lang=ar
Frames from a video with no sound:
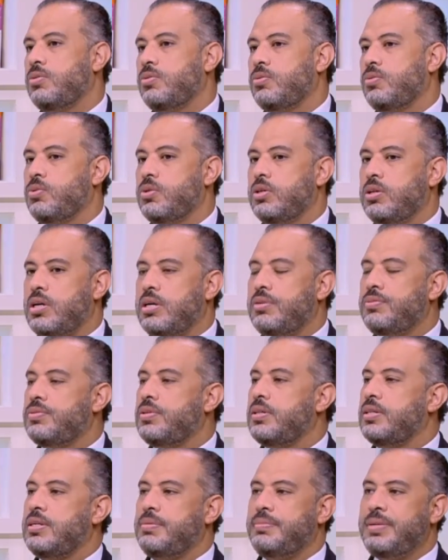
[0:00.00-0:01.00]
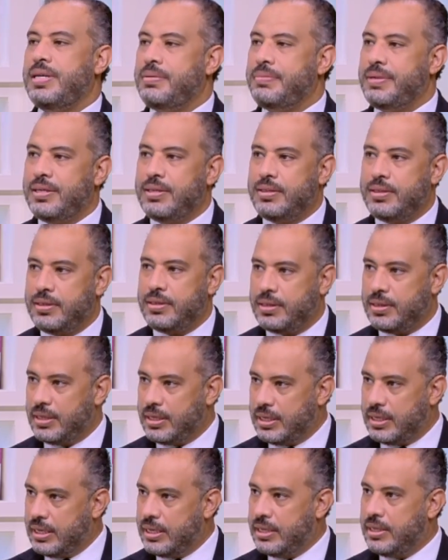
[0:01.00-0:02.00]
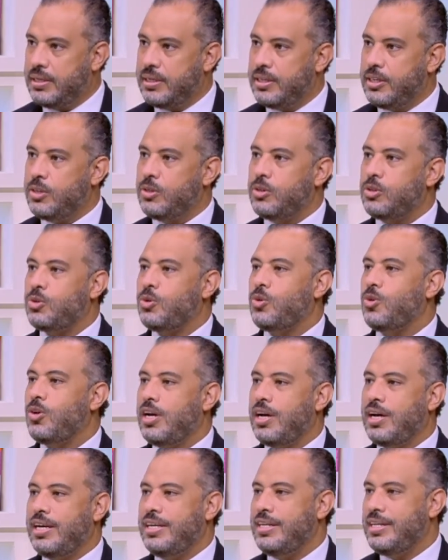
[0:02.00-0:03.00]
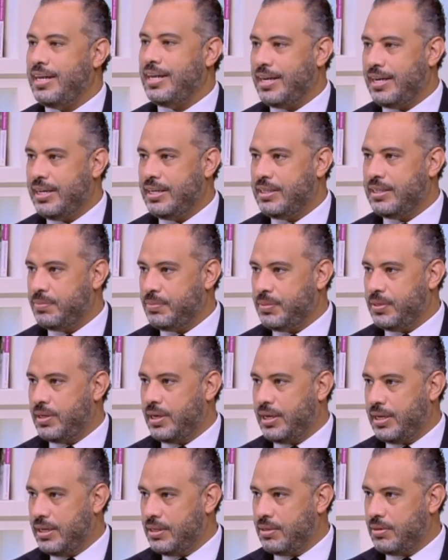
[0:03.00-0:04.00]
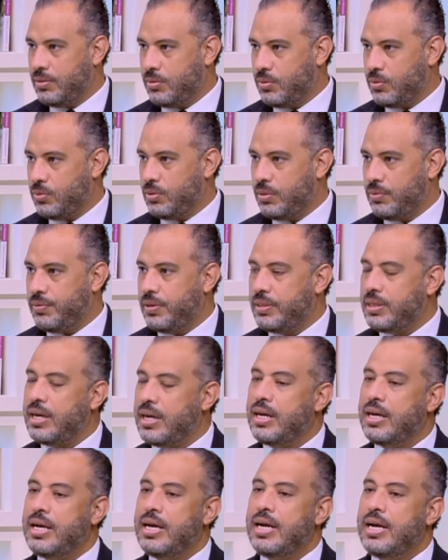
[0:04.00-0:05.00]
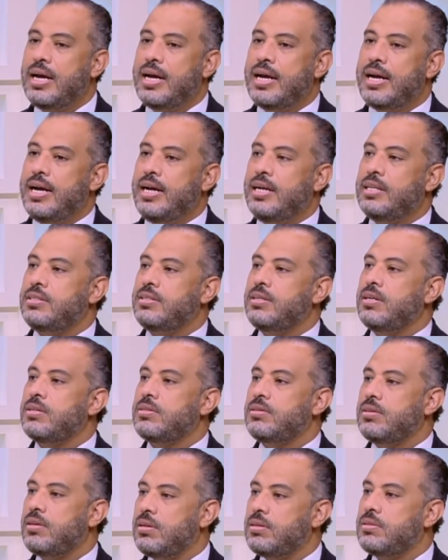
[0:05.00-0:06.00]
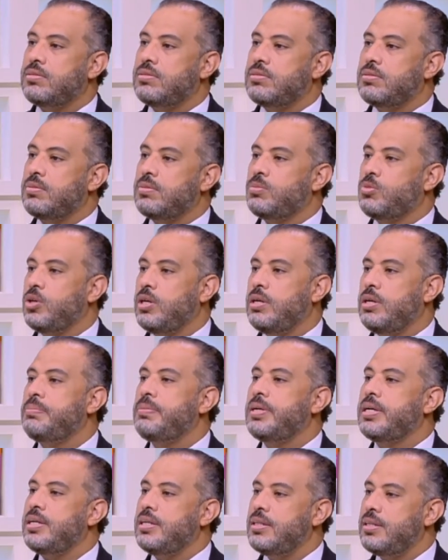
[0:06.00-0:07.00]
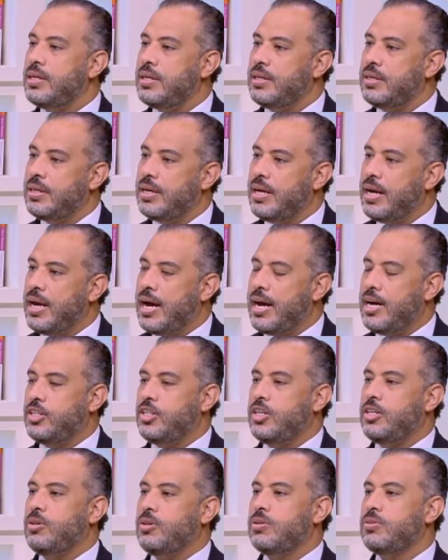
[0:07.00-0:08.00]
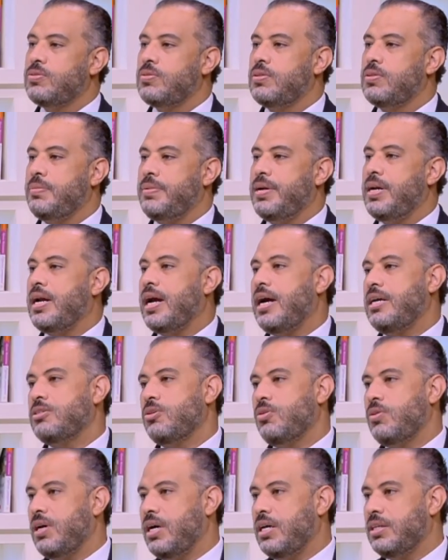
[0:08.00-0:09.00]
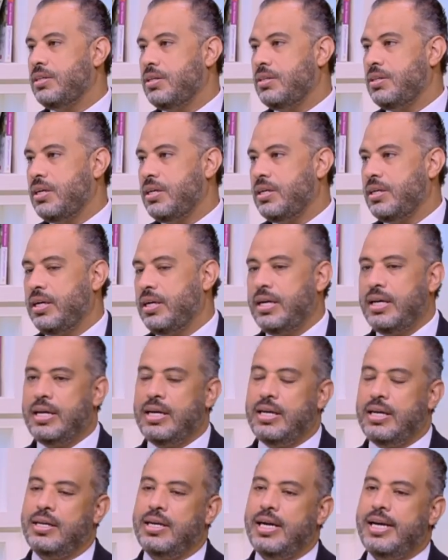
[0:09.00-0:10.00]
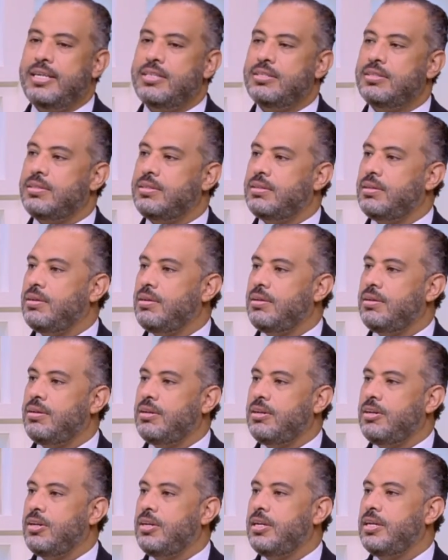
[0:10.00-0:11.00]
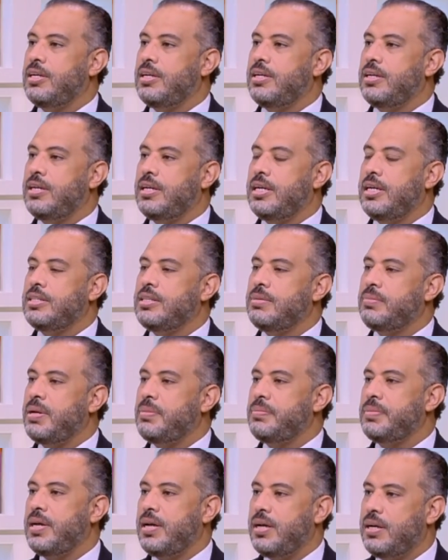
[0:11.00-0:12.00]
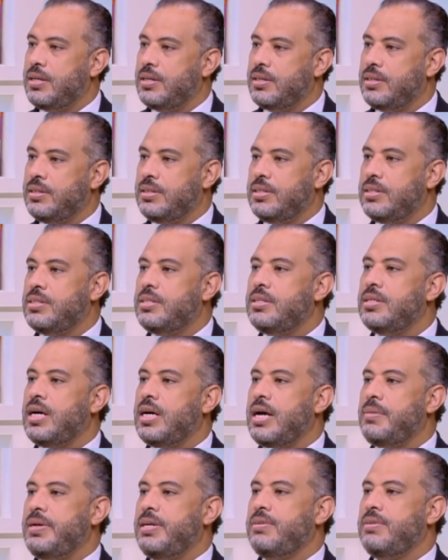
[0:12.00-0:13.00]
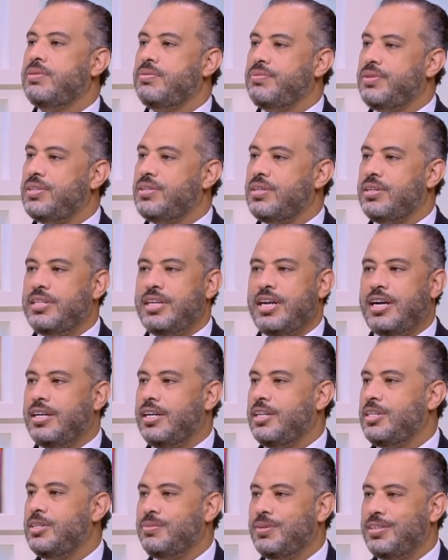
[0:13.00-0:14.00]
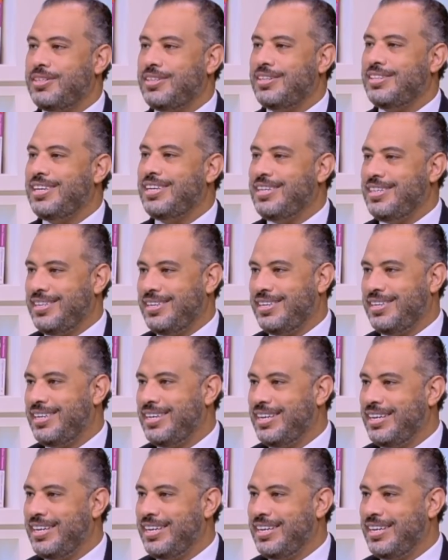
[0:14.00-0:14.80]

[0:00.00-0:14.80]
ورافضه تماما ان يدخلها اي حالات من حالات الكورونا فده احتياطات مهمه جدا عشان عنصر الامان انا عايز اقول لحضرتك جايز الـ الـ الاهتمام ده يدينا امان في الفتره دي عن اي فتره تانية